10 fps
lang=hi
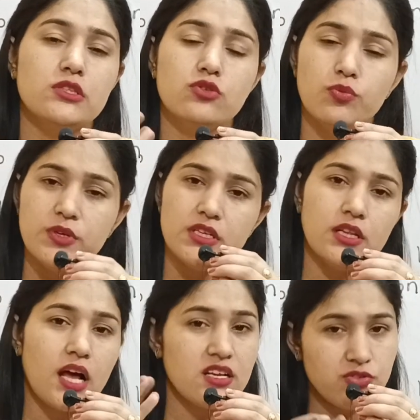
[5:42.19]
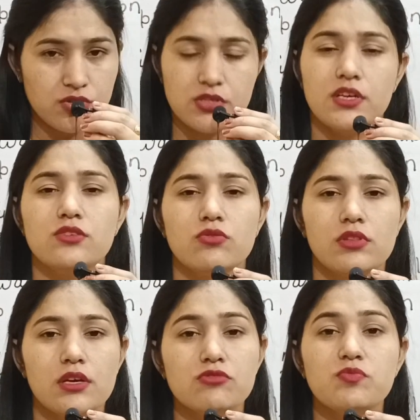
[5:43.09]
जो भी लास्ट स्टेज
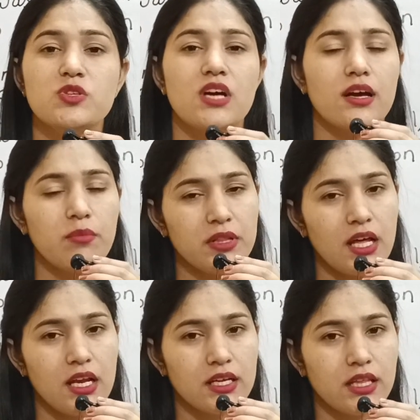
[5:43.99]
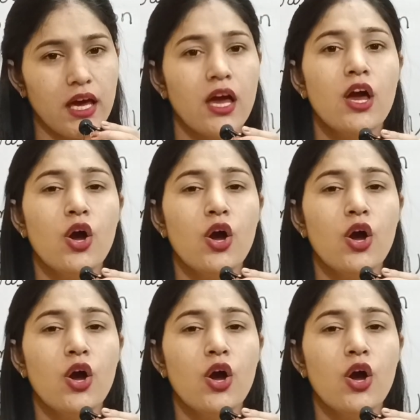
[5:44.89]
होती है उसमें जाके पता लगता है